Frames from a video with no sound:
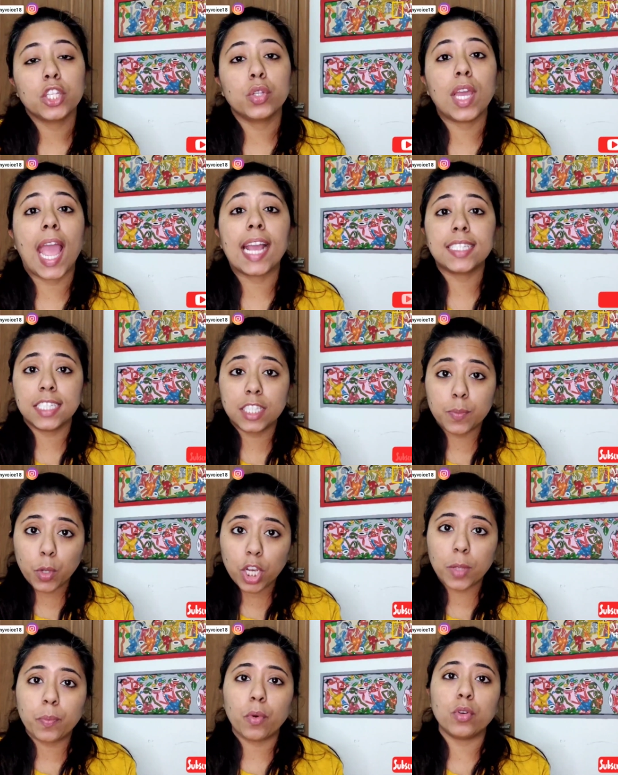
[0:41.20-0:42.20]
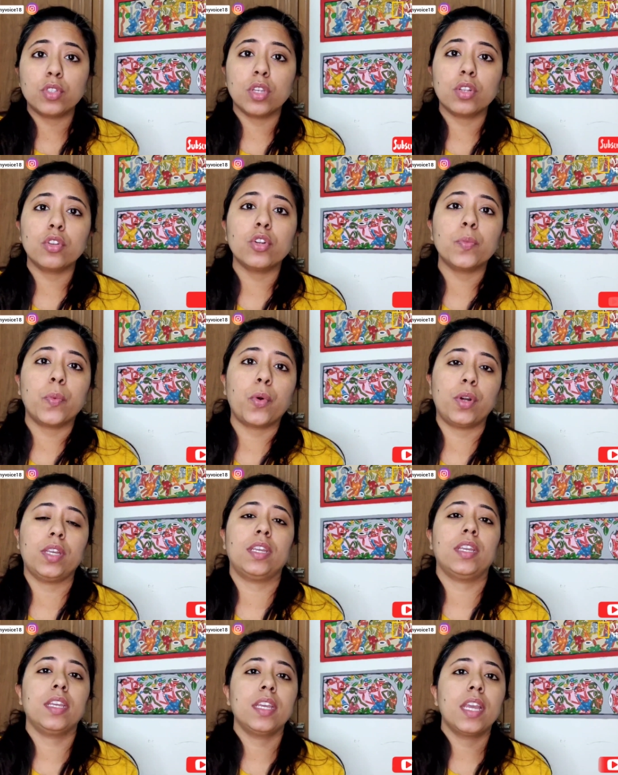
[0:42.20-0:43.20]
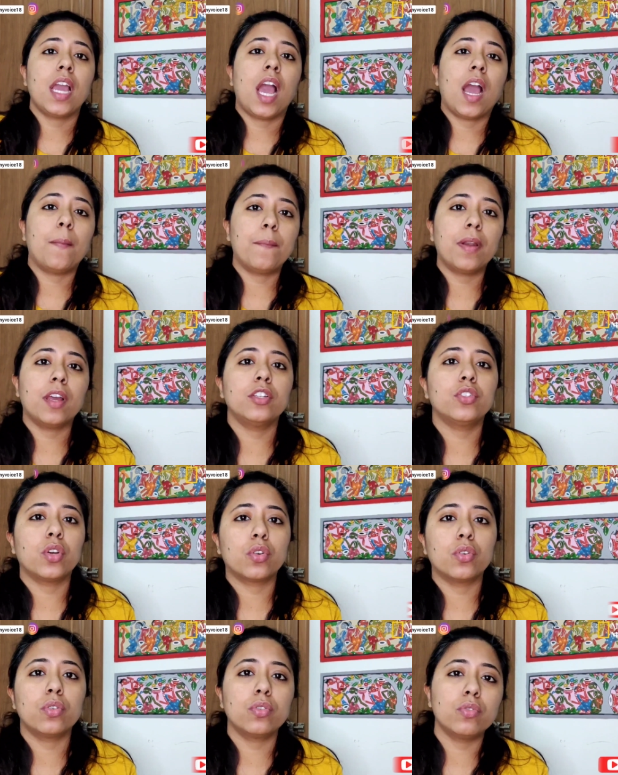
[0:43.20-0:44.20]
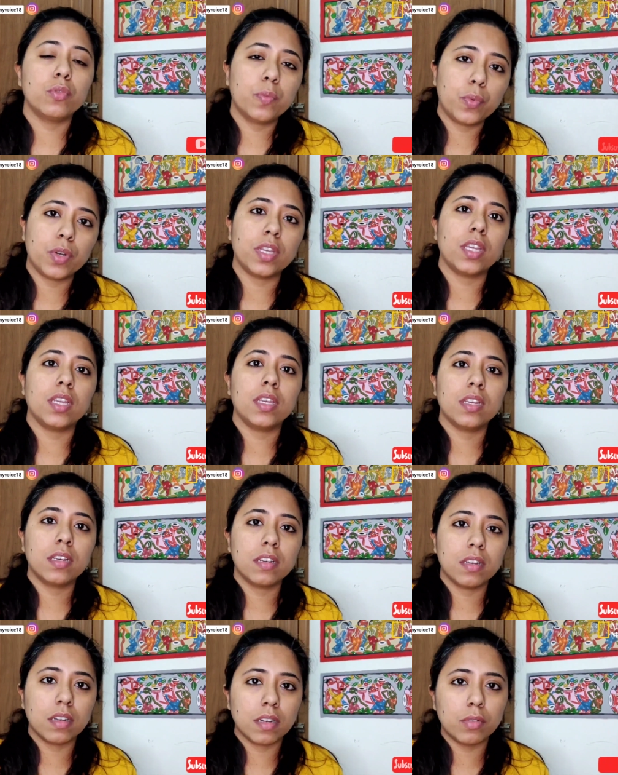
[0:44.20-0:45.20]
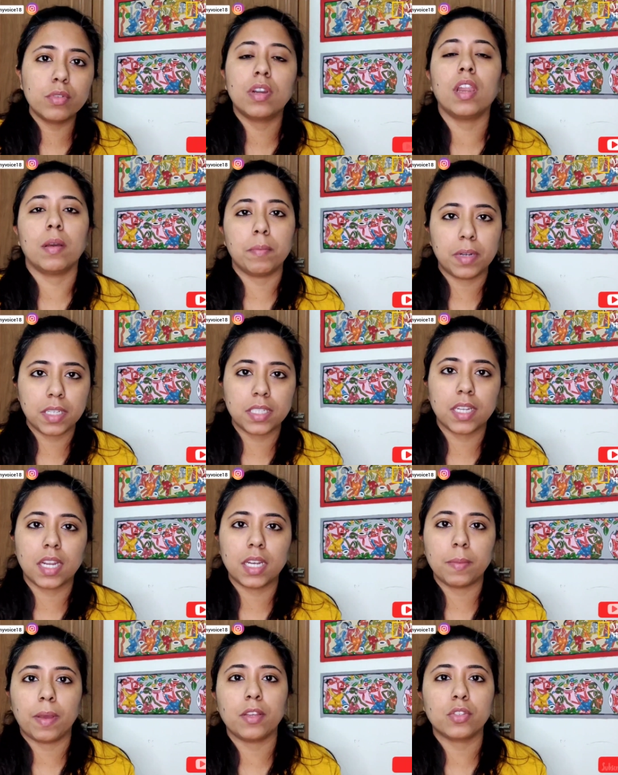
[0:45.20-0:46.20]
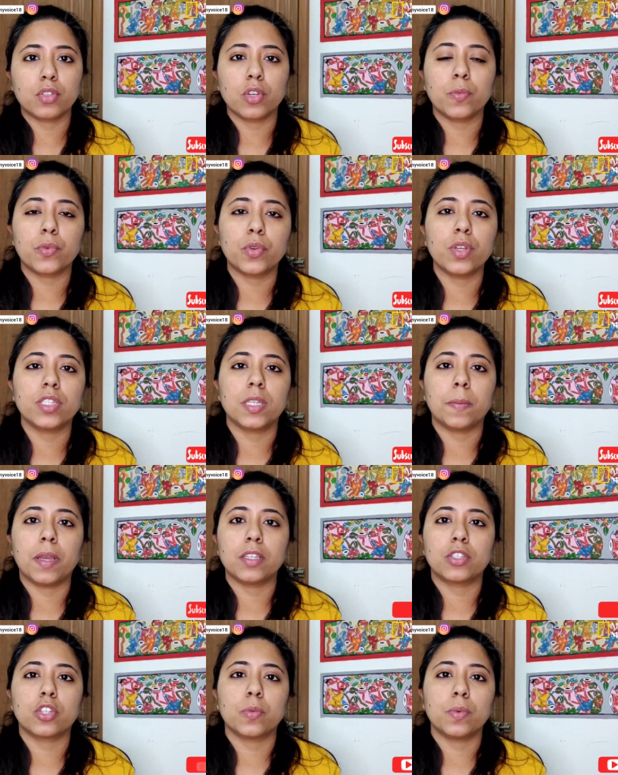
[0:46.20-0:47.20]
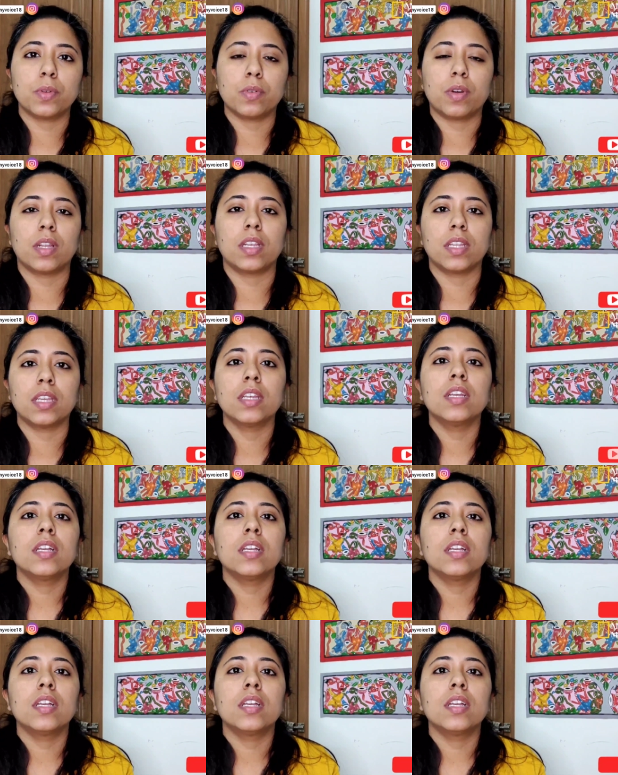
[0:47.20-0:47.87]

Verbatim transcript: তো অ্যাক্সিস মলে পৌঁছানোর পরে আমরা যখন উপরে উঠলাম মানে যেখানে বায়োস্কোপ রয়েছে বায়োস্কোপে ওখানে